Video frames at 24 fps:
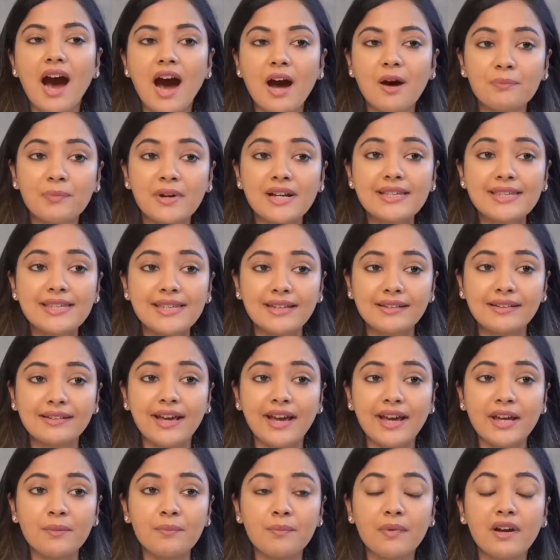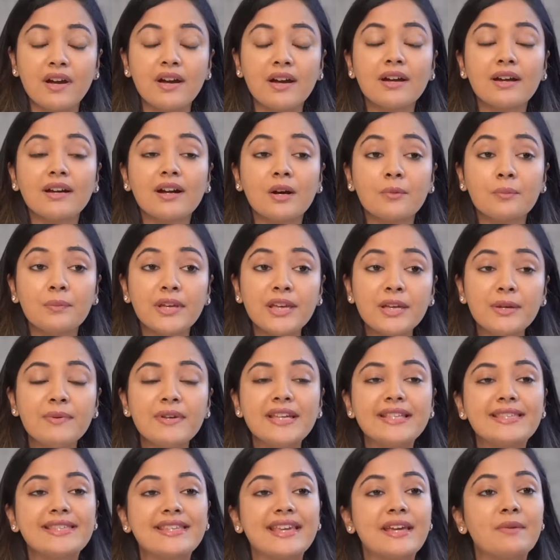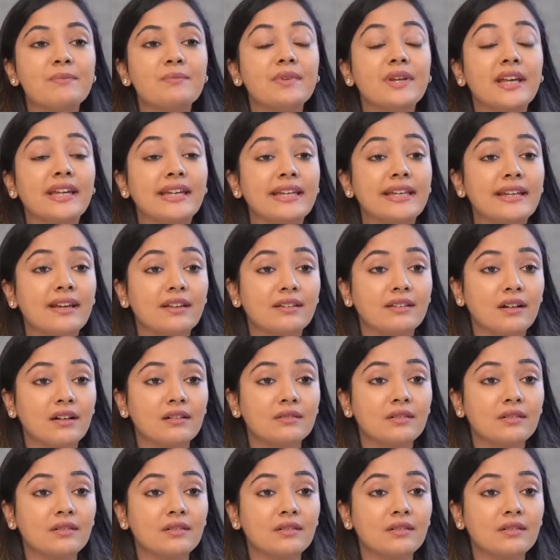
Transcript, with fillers: आपका स्किन टाइप कभी भी सेम नहीं रहता